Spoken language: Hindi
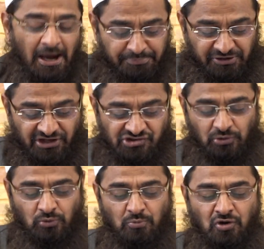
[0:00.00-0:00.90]
अपनी
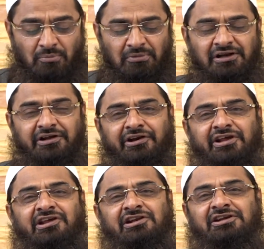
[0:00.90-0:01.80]
नज़र को मुकम्मल
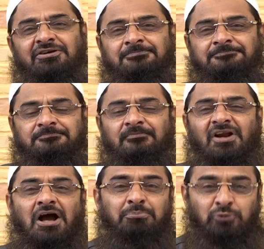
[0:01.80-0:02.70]
करने के लिए
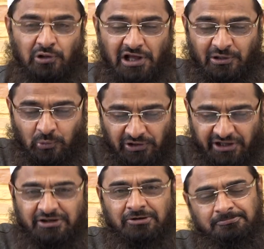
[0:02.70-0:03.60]
अब्दुल्ला को
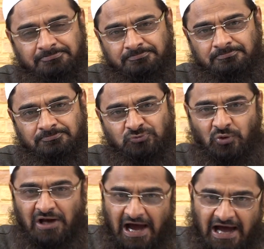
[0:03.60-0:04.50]
लेकर
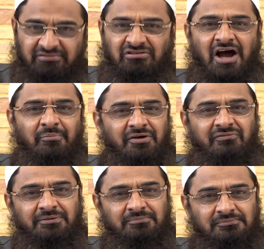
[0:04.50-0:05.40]
उनका हाथ थामे
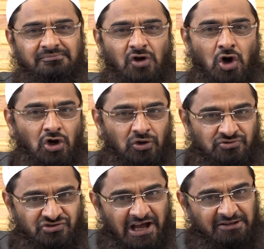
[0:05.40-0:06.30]
हुए और
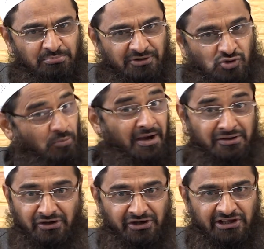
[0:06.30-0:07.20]
साथ में जुबा
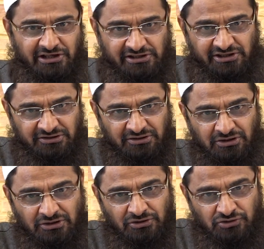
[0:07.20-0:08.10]
करने के लिए
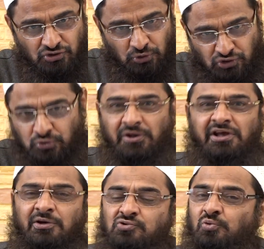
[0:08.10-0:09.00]
जो छुरी
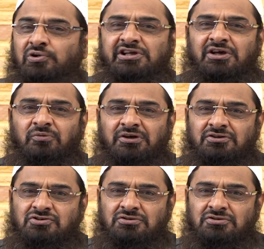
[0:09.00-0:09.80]
है उसको लिए हुए